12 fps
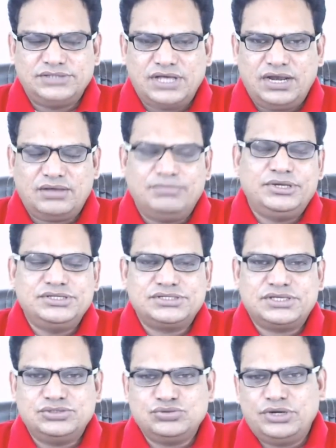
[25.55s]
చాలా
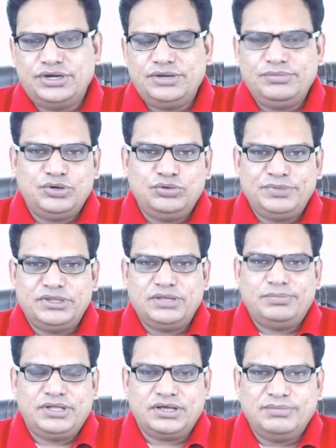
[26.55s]
కంపెనీస్కి చూడండి మీరు పెద్ద
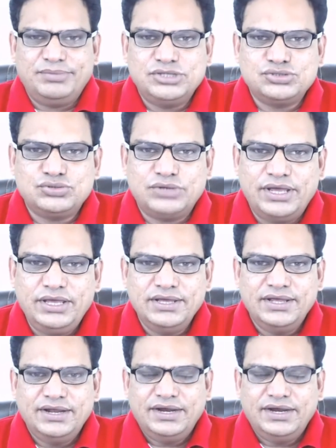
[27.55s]
పెద్ద కంపెనీస్ ఉన్నాయి